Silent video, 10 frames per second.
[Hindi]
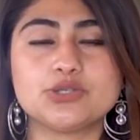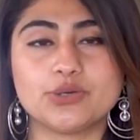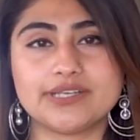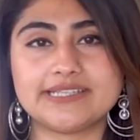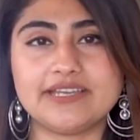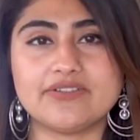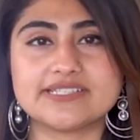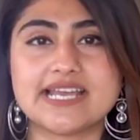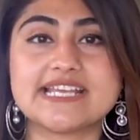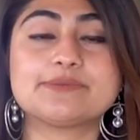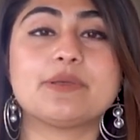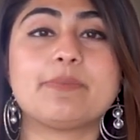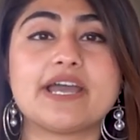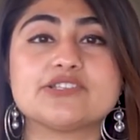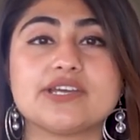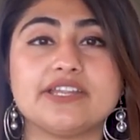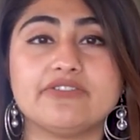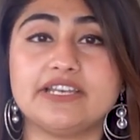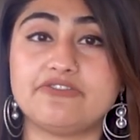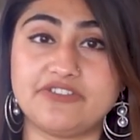शोहरत की वजह इसमें पाए जाने
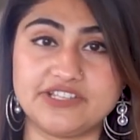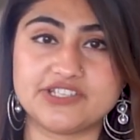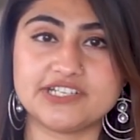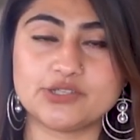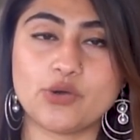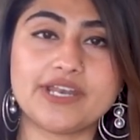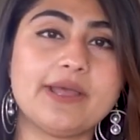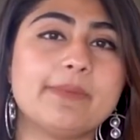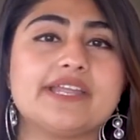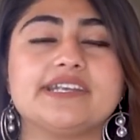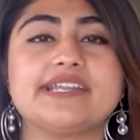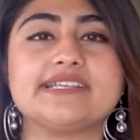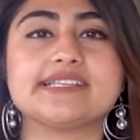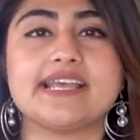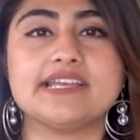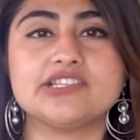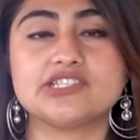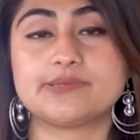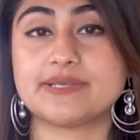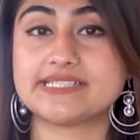वाले फीचर्स और अमेनिटीज़ हैं
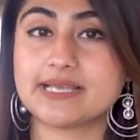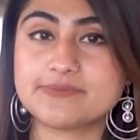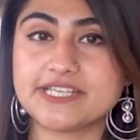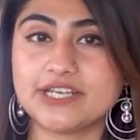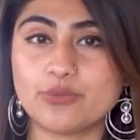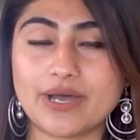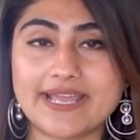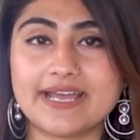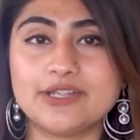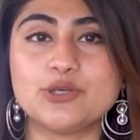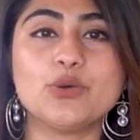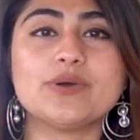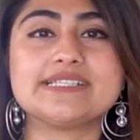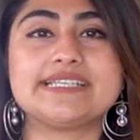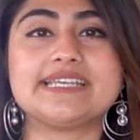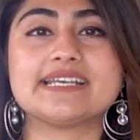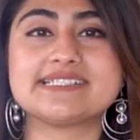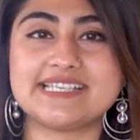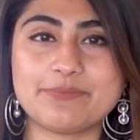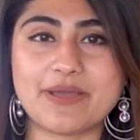जिसमें सबसे नुमाया नोवा सिटी का
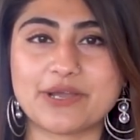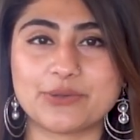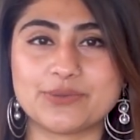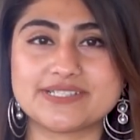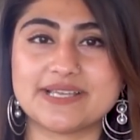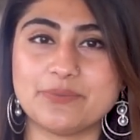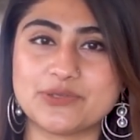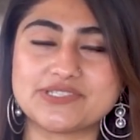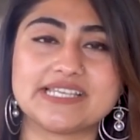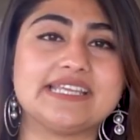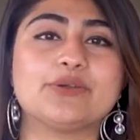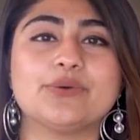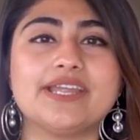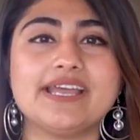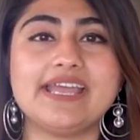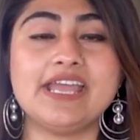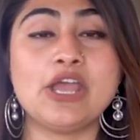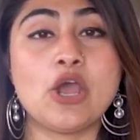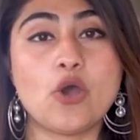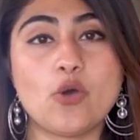सी पैक रूट से मुंसलिक होना है
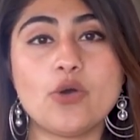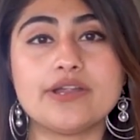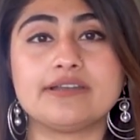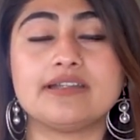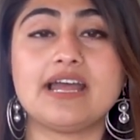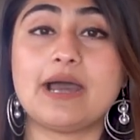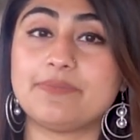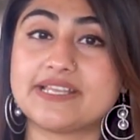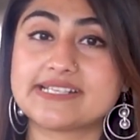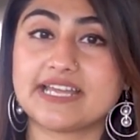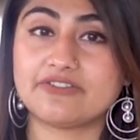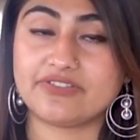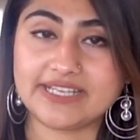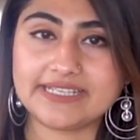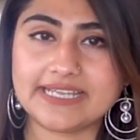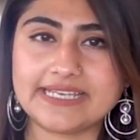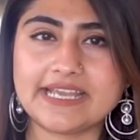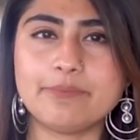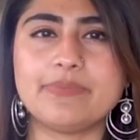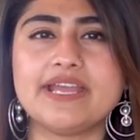और अपने सार्फिन के
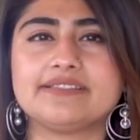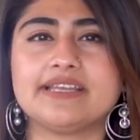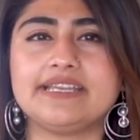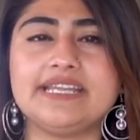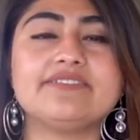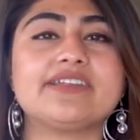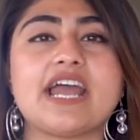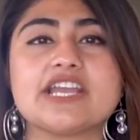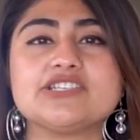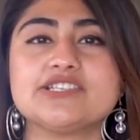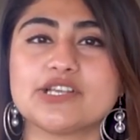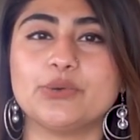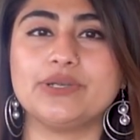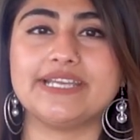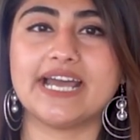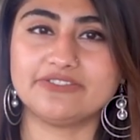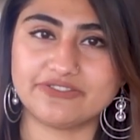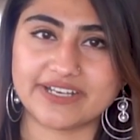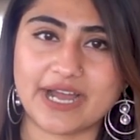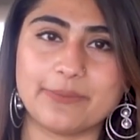लिए बेहतरीन रिहायशी सहूलियात
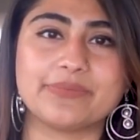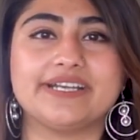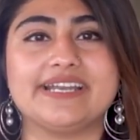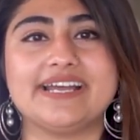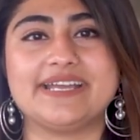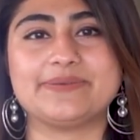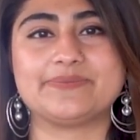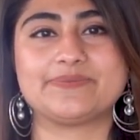फराहम करना है